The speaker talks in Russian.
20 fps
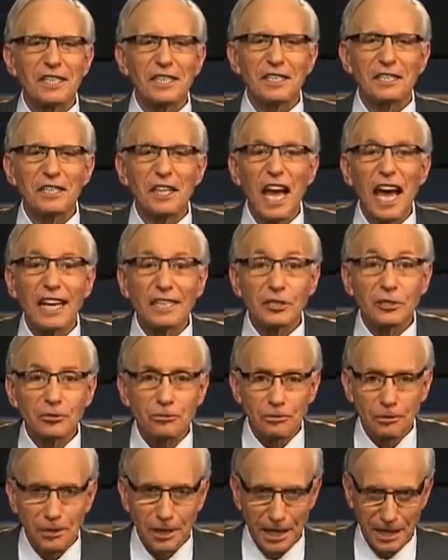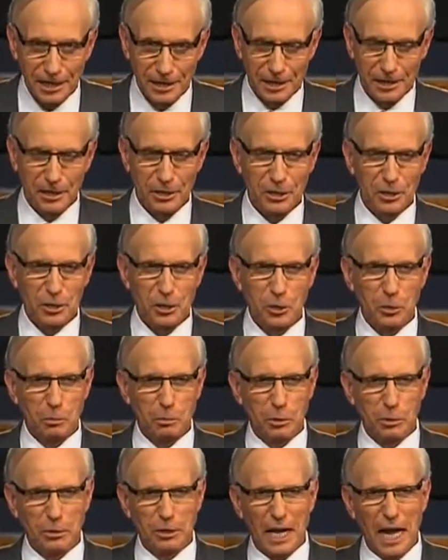все сверхъестественное,
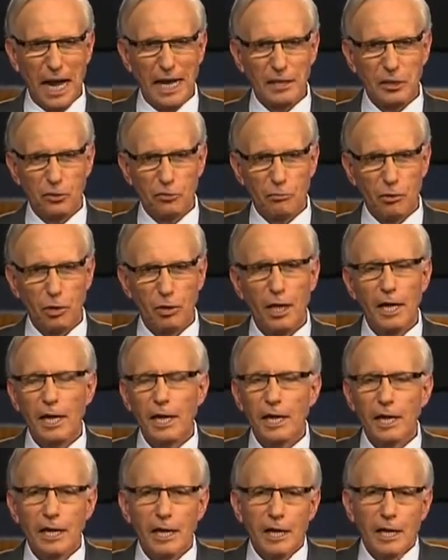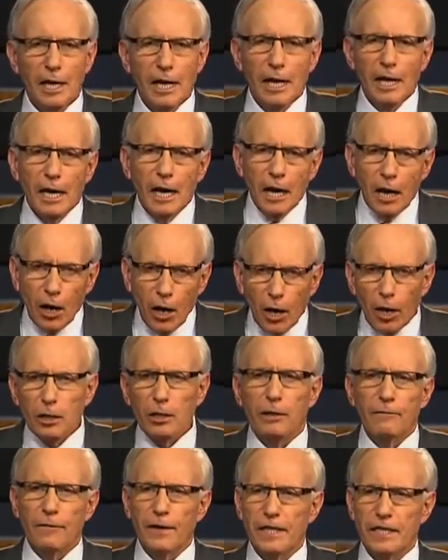естественно,
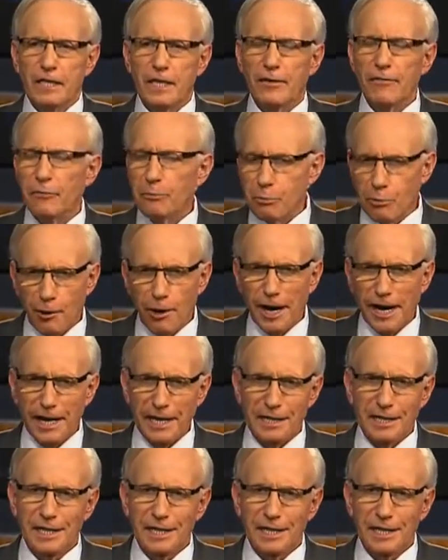у каждого из нас бывали